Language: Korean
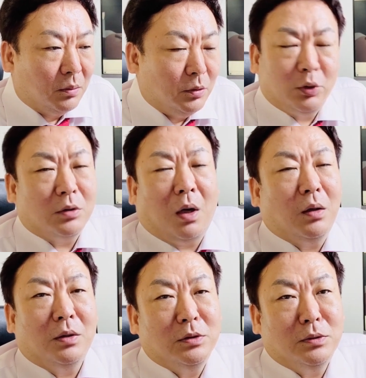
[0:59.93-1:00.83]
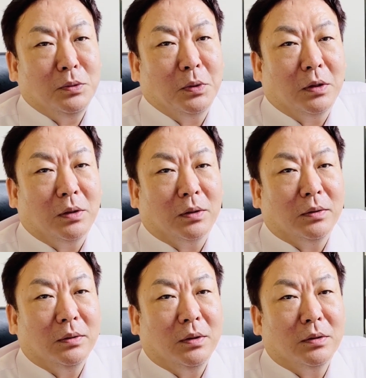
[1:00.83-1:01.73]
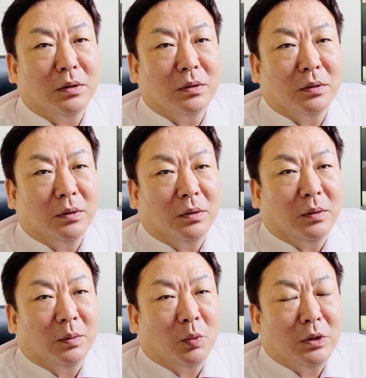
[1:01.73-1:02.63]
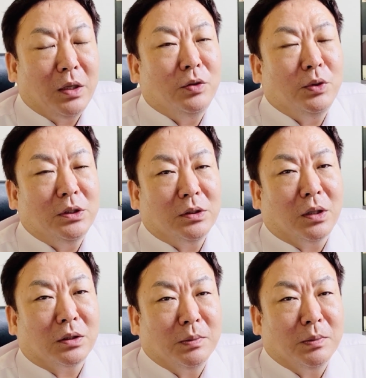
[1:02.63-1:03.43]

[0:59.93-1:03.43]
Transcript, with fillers: 식당 나가기 싫은 거야. 그러니까 이제 뭐 샌드위치나